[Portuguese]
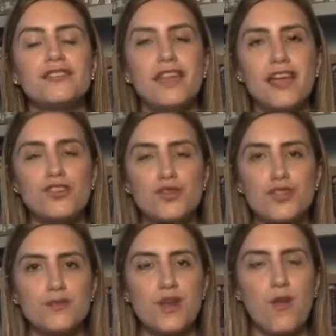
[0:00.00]
desde
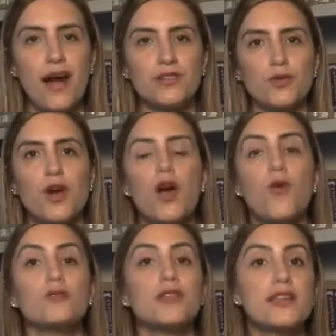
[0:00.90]
2004.
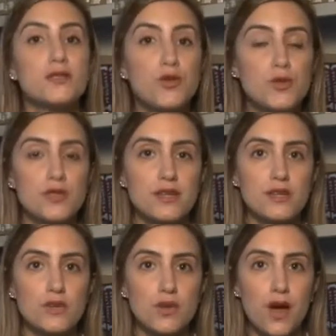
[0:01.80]
Com
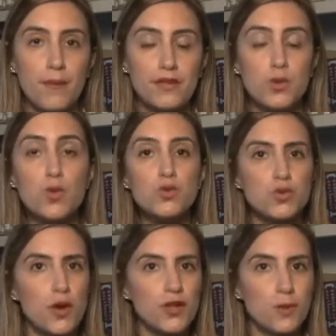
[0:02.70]
3.200 obras,
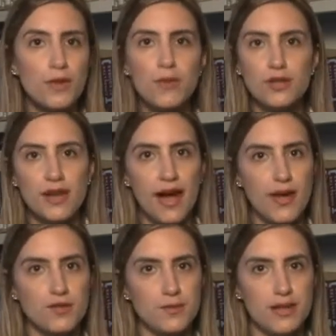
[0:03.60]
os oito
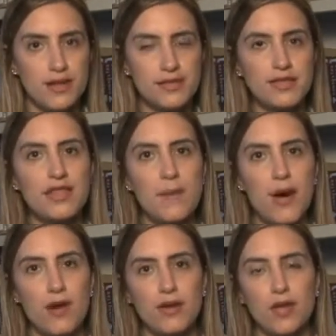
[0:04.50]
bibliotecários mirins que
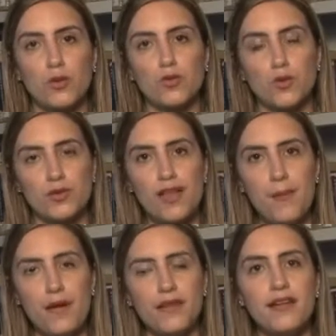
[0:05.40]
trabalham aqui no turno
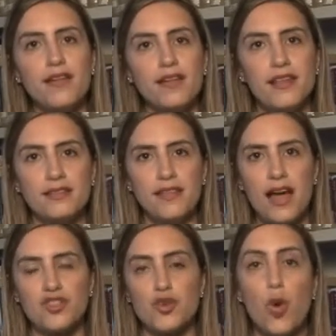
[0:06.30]
da manhã e da
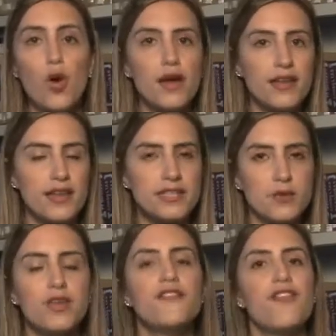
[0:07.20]
tarde
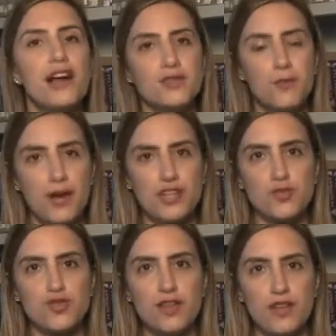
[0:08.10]
organizam e fazem
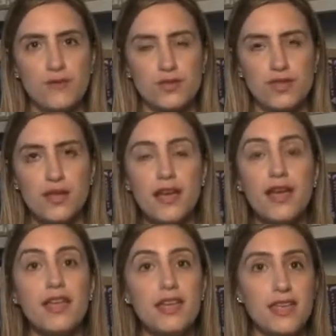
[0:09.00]
empréstimo de livros.
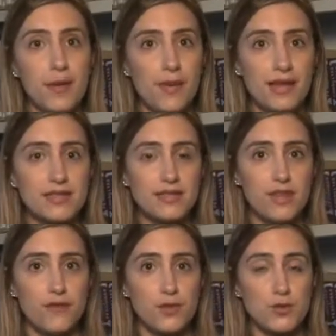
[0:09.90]
E quem presta
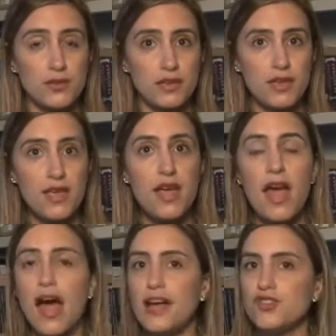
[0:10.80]
serviços aqui
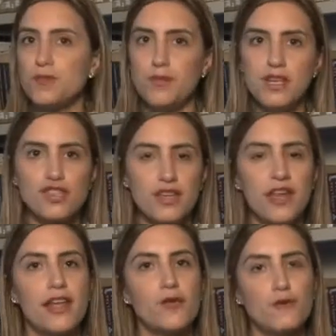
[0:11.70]
admite
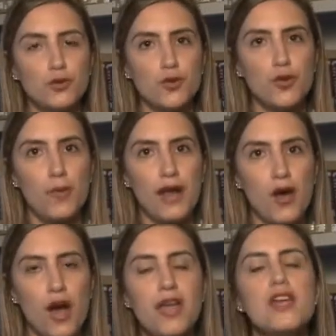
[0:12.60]
querer um futuro
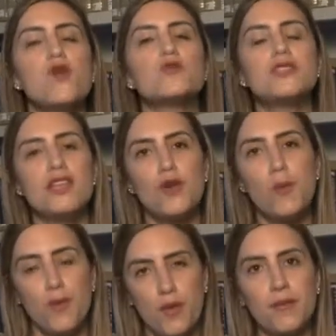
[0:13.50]
melhor e conseguir
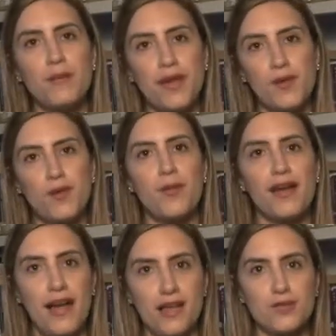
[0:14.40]
um bom emprego no
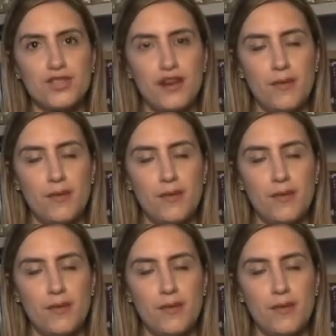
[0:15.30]
mercado de